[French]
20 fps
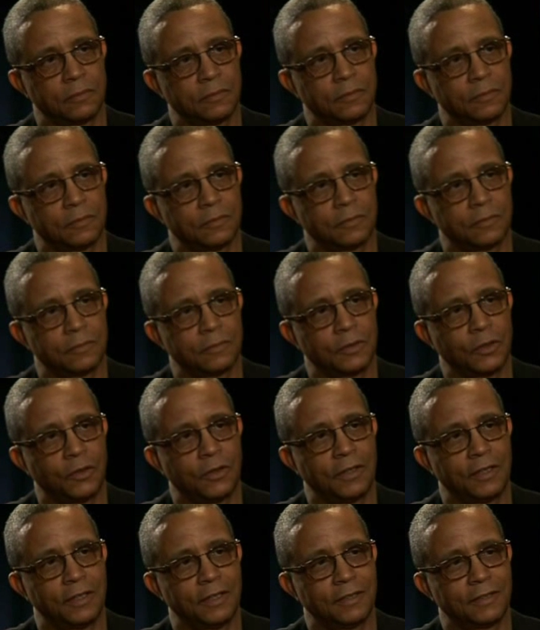cœur,
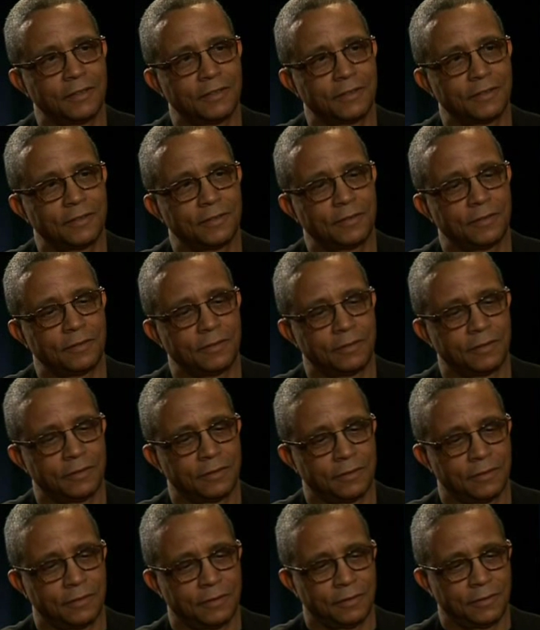dans son cœur,
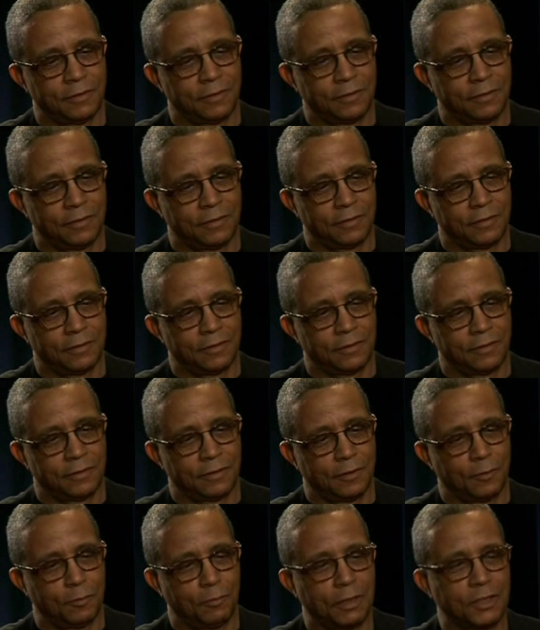à Kurt.
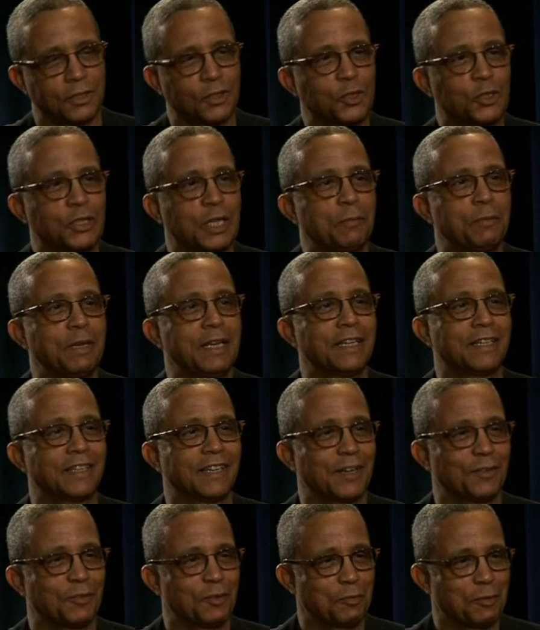Parce que c'est un
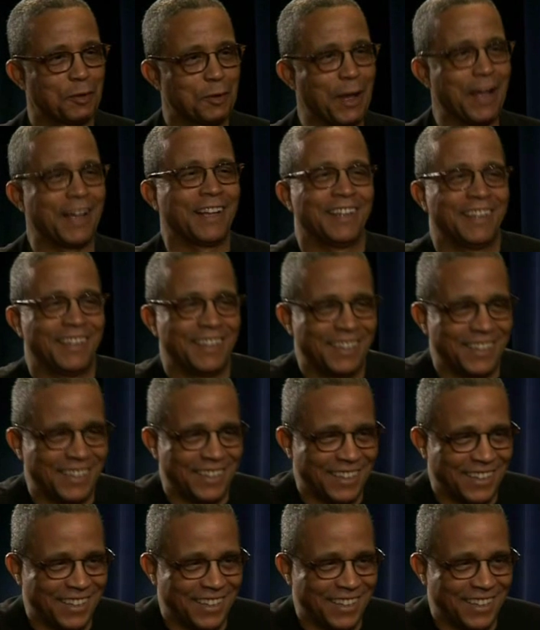militaire, il faut C'est un militaire, mais